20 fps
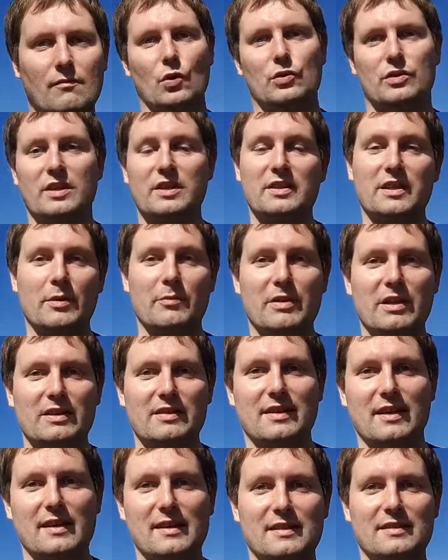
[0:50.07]
Und ich kann mir
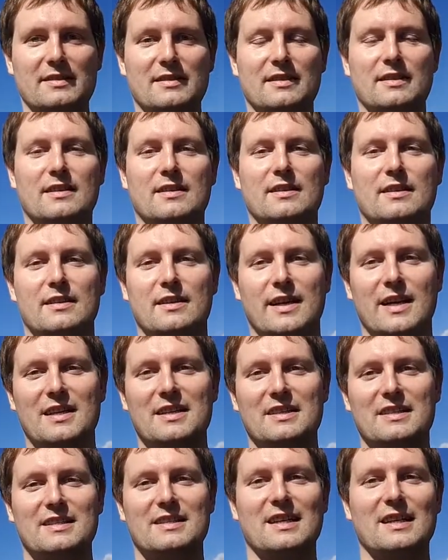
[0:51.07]
das halt äh,
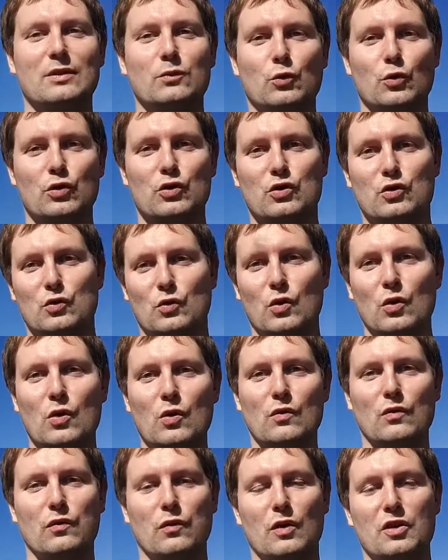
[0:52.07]
ehrlich gesagt nur
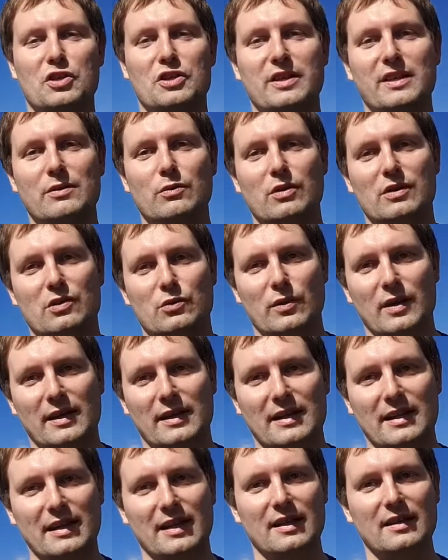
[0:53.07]
so vorstellen oder so
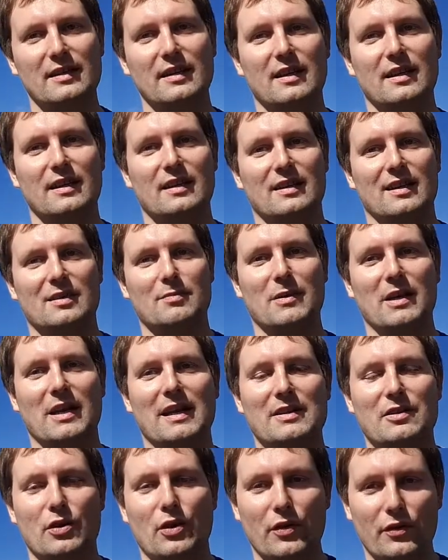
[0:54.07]
erklären, dass man
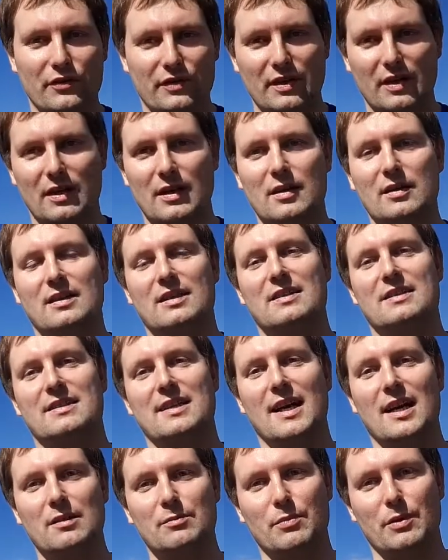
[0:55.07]
halt öfter
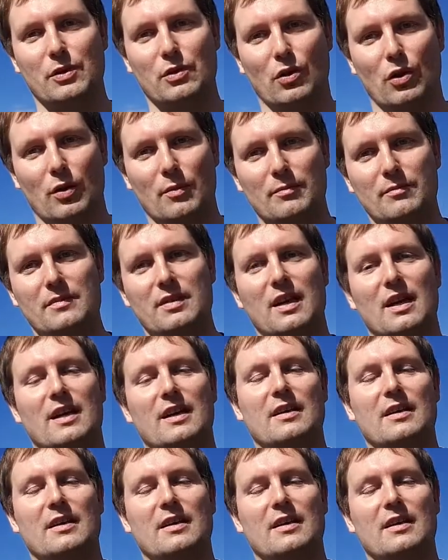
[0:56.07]
gesagt bekommt,